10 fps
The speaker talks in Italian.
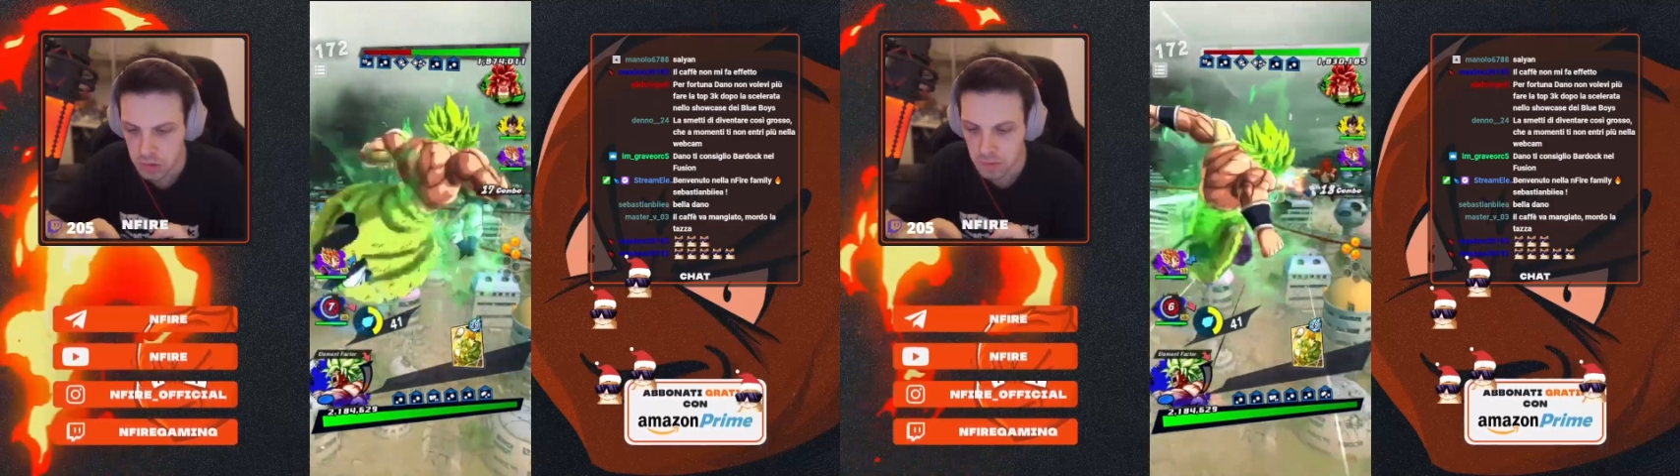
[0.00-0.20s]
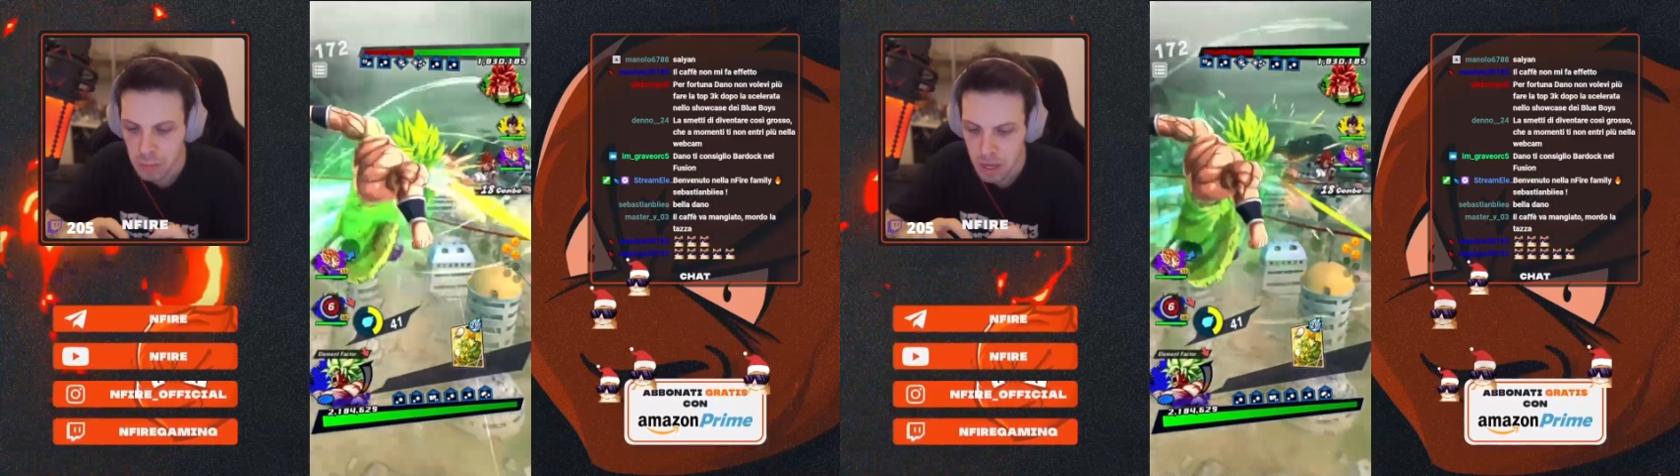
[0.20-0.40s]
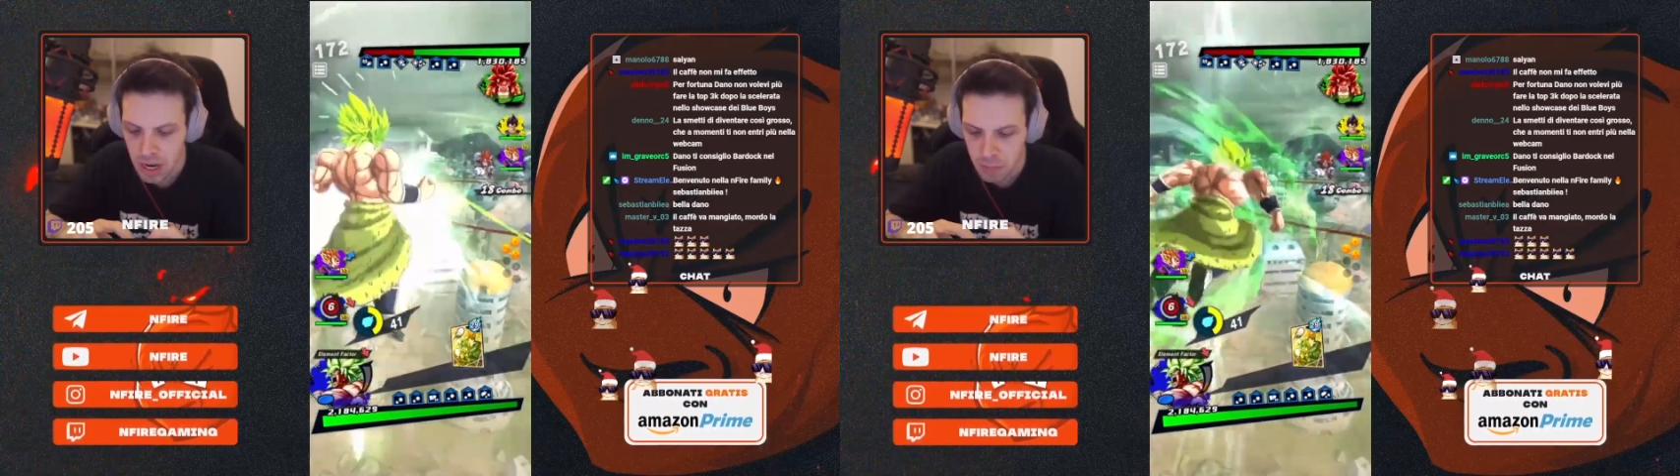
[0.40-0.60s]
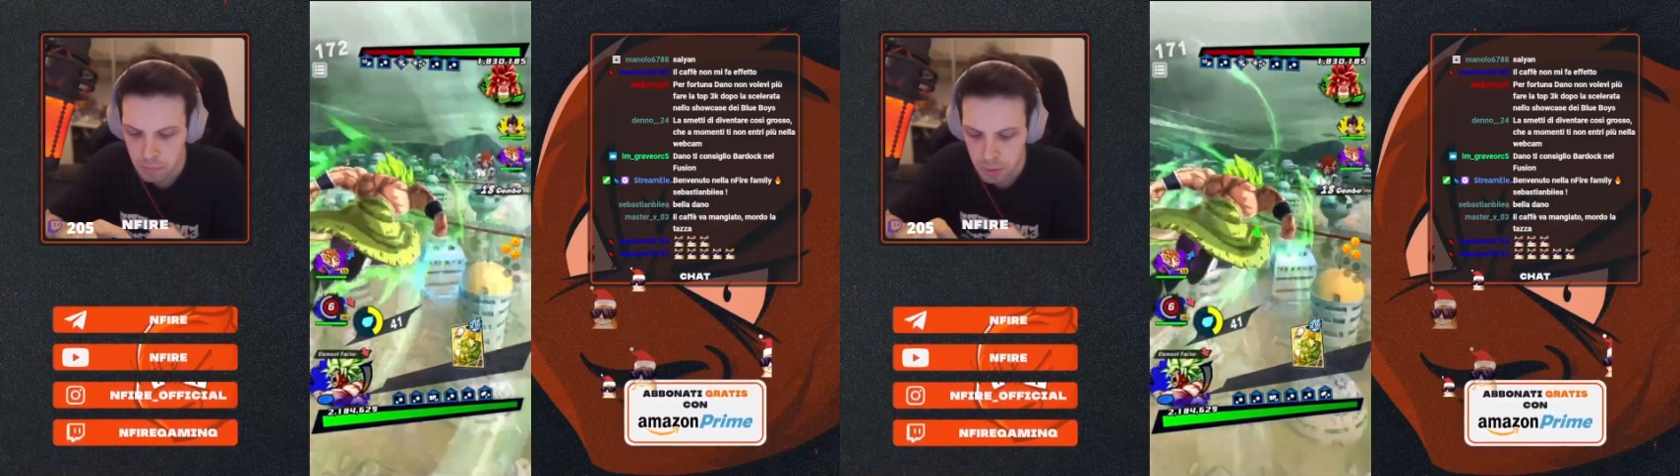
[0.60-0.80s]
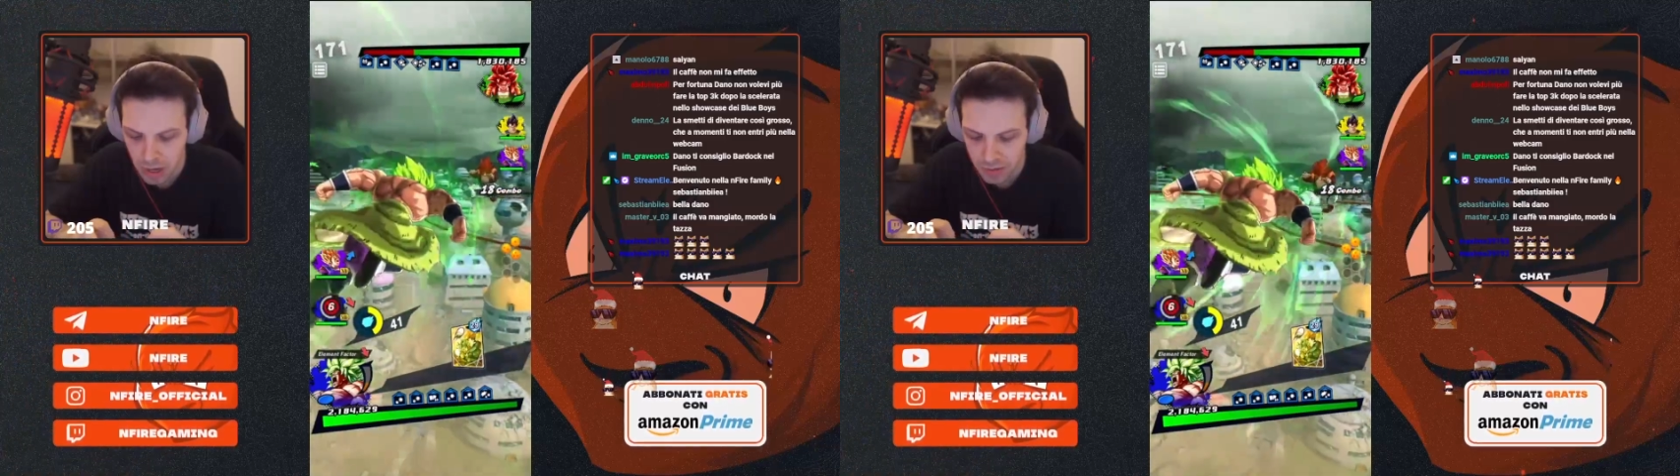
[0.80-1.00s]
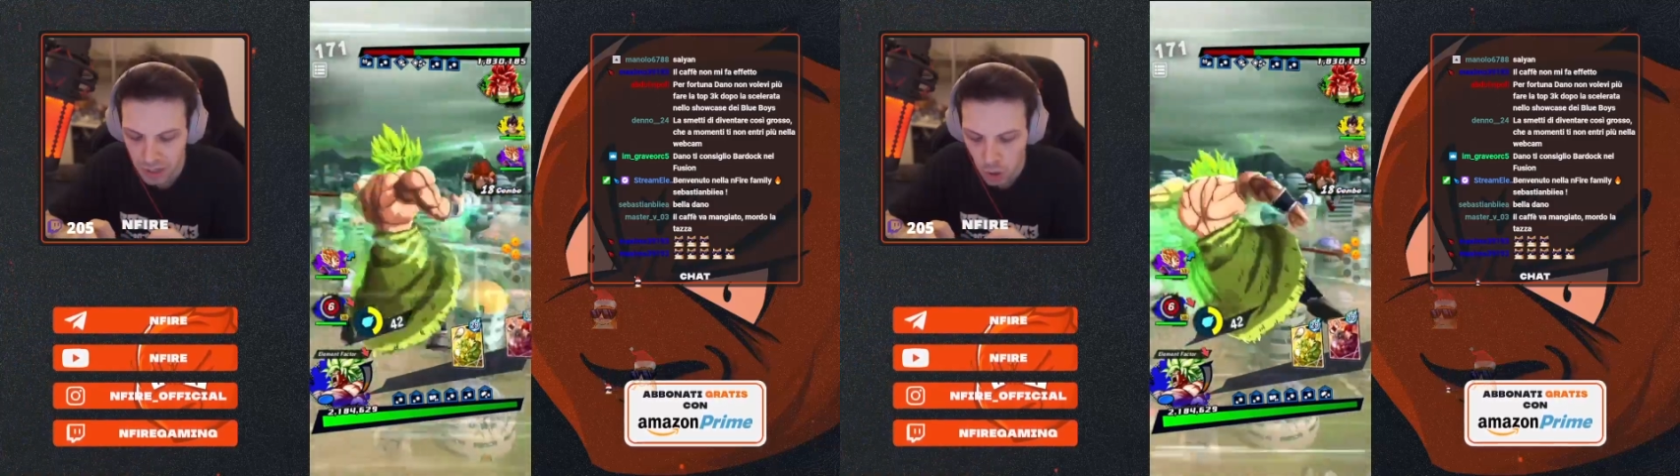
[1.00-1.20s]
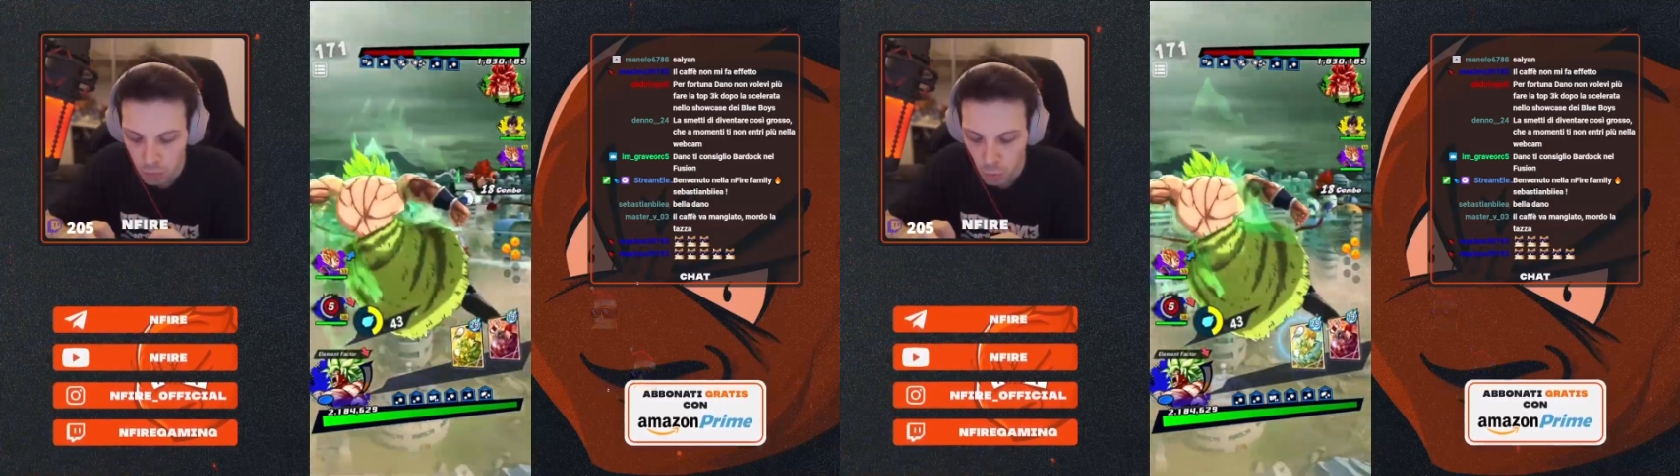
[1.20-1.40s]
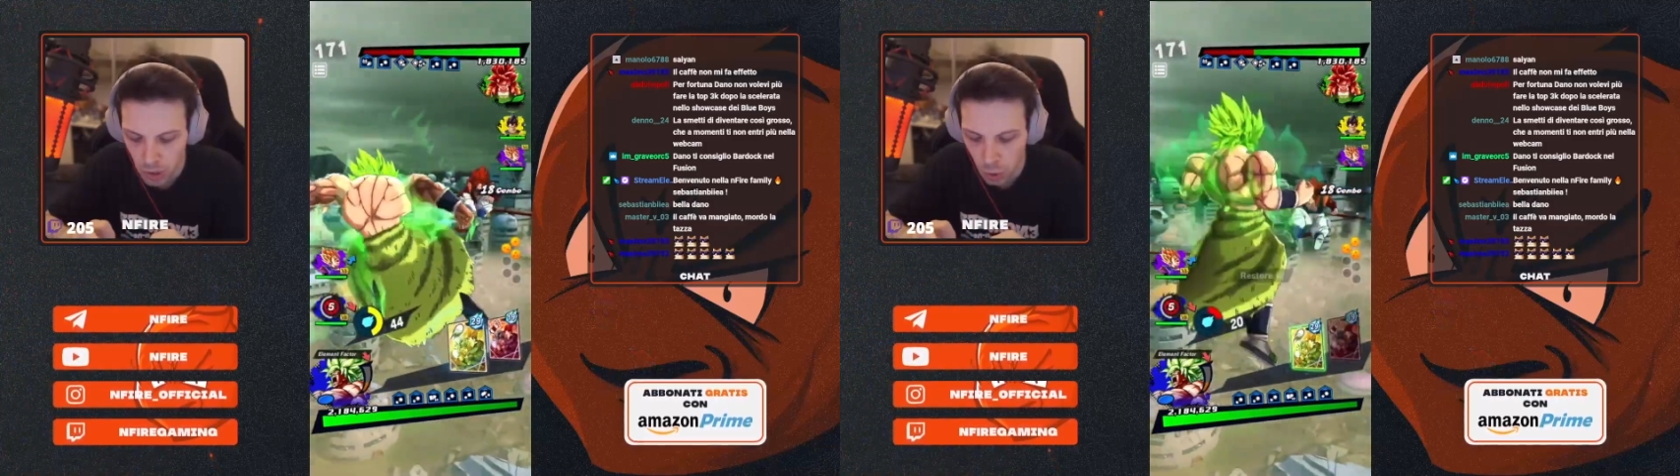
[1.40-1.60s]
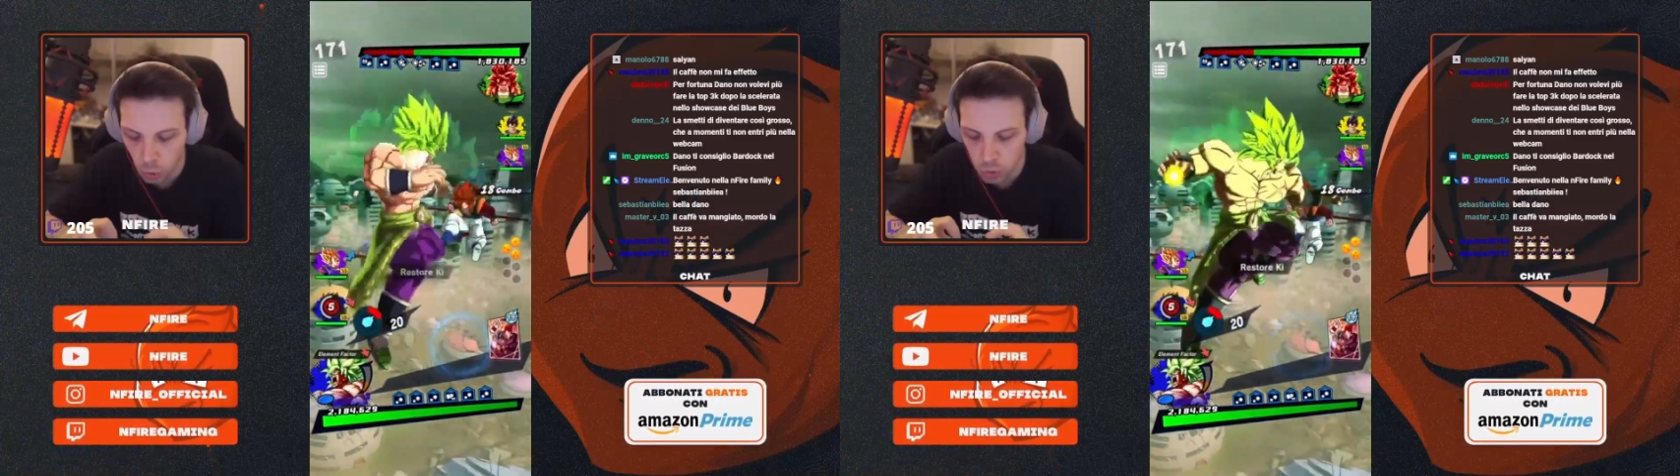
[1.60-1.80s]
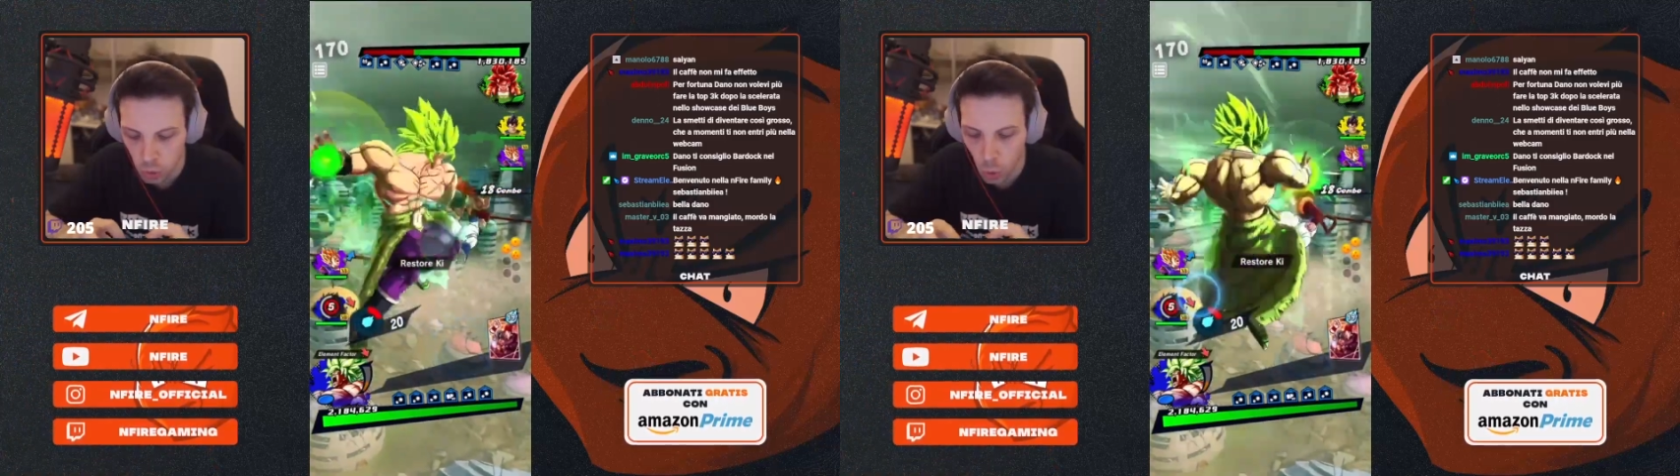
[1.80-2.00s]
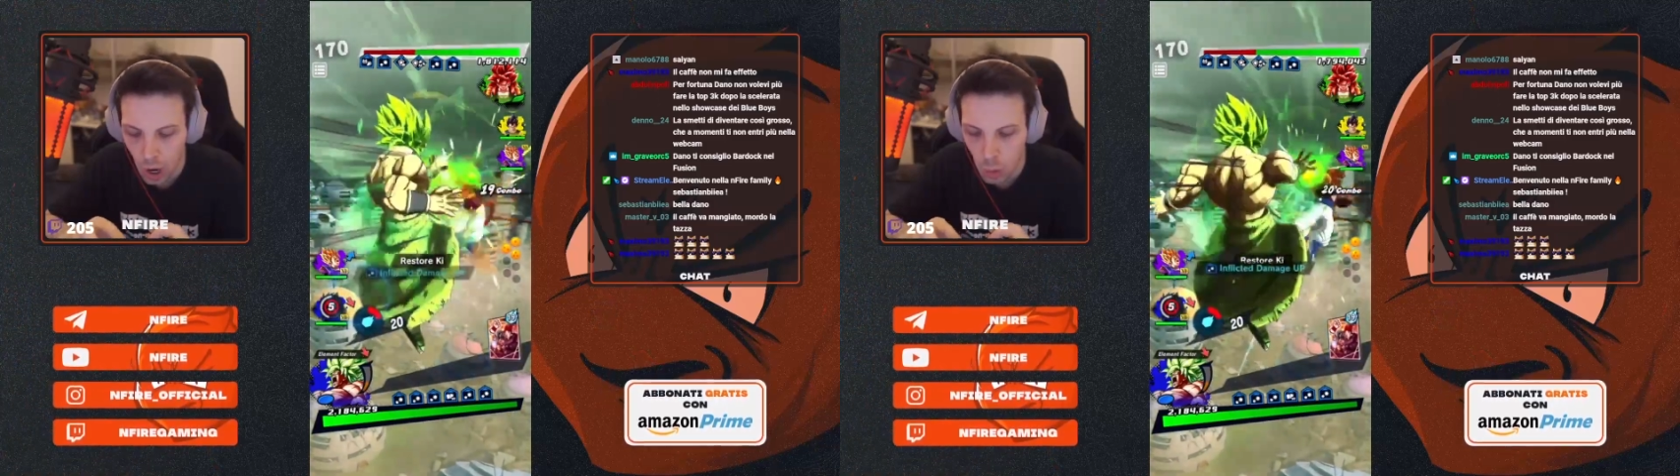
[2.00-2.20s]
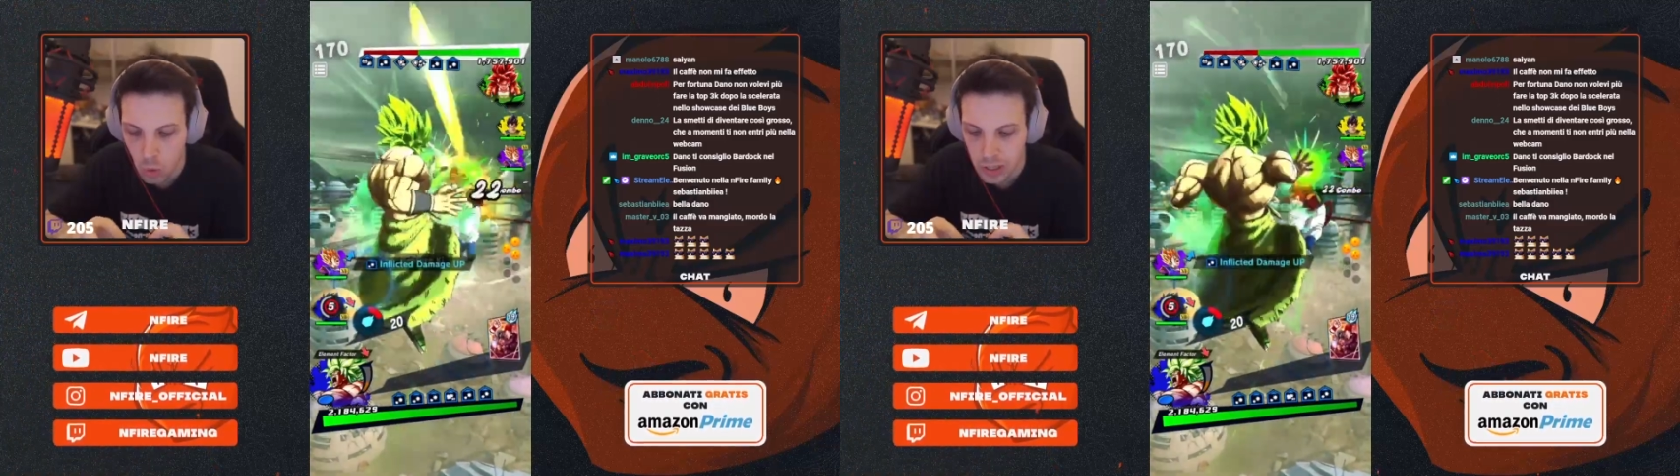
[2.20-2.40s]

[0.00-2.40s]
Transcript: Va bene, per essere comunque contro a uno